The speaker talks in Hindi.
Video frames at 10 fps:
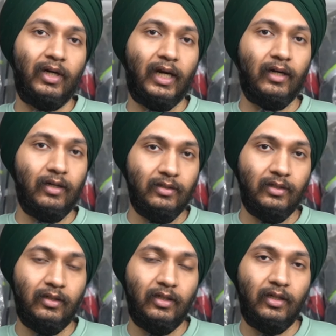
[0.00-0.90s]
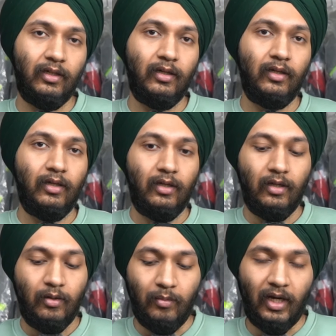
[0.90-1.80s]
कांटेक्ट कर सकते हैं
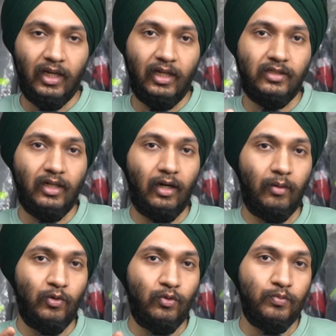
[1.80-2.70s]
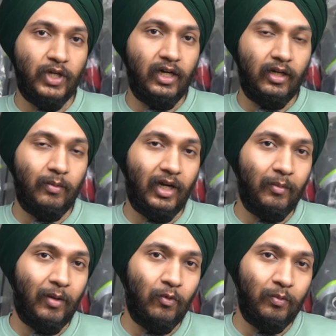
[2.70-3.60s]
बाकी इंस्टाग्राम यूट्यूब चैनल के बारे
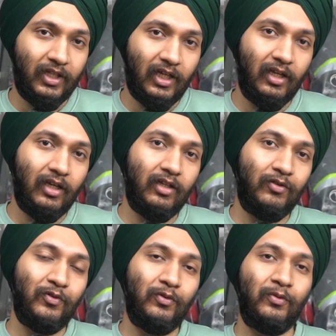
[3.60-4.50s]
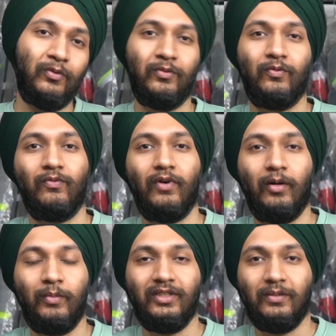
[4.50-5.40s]
में आपको पता ही है तो
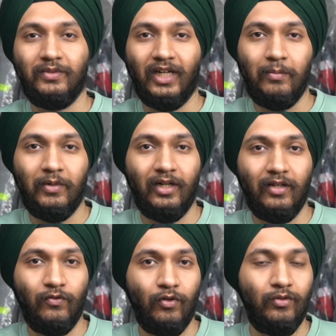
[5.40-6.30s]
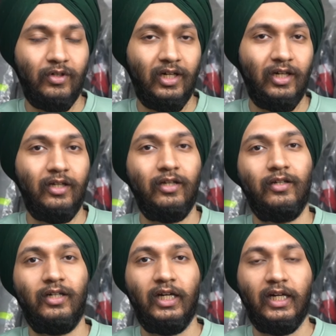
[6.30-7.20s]
वहाँ भी सब्सक्राइब कर लें फॉलो कर लें
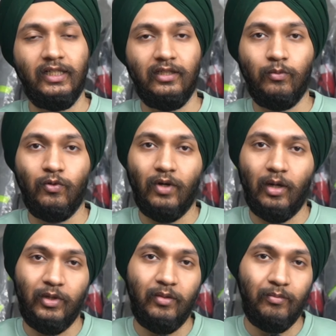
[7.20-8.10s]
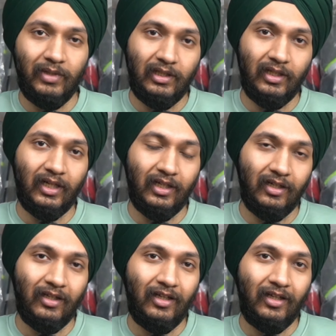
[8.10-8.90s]
डिटेल्स आपको वहाँ भी मिलती रहेगी